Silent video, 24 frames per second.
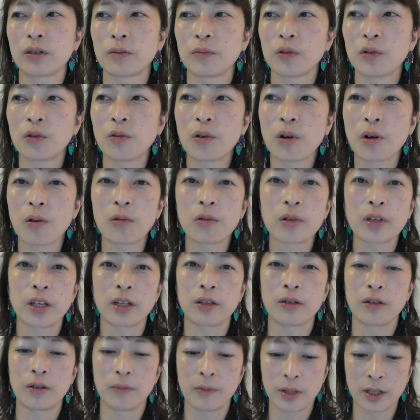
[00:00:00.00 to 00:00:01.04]
て向こうが OK って
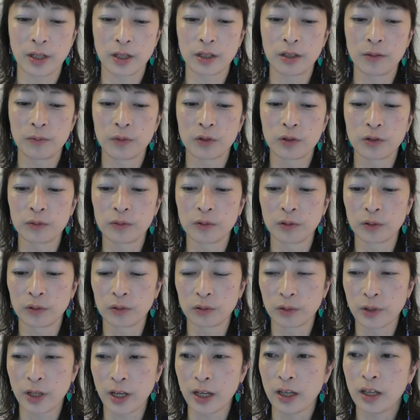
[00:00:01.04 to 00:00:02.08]
言えば何でも組む
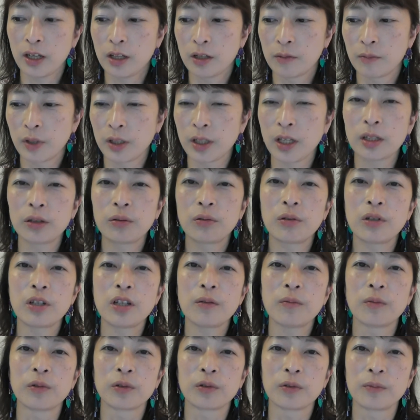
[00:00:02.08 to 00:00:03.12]
ので、まあ、何通り
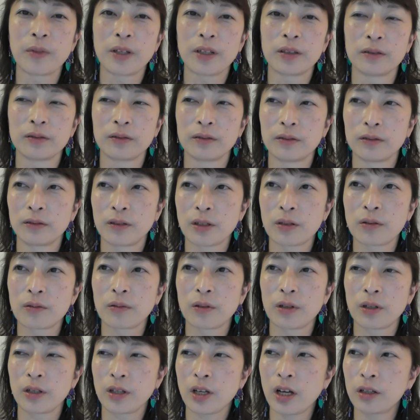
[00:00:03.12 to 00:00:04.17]
でも組めるんですよ
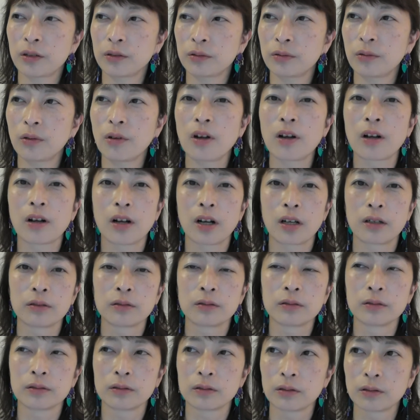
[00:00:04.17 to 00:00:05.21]
ね。100とか軽
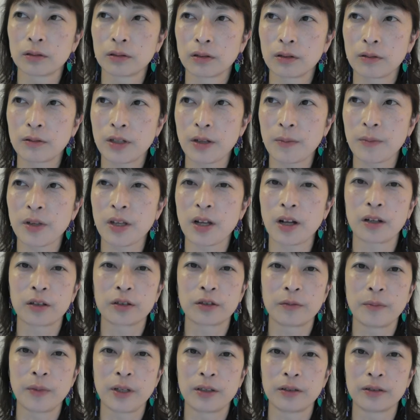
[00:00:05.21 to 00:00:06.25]
くセミナー
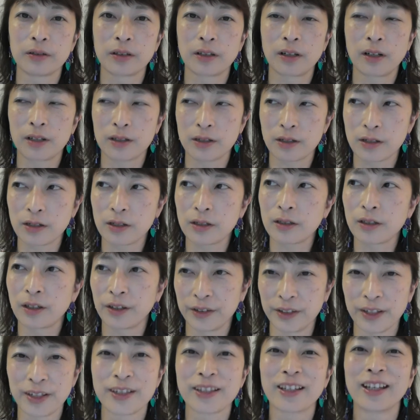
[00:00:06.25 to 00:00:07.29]
組める感じな
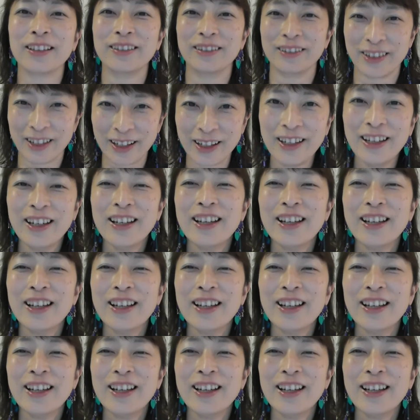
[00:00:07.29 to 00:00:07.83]
んですけどね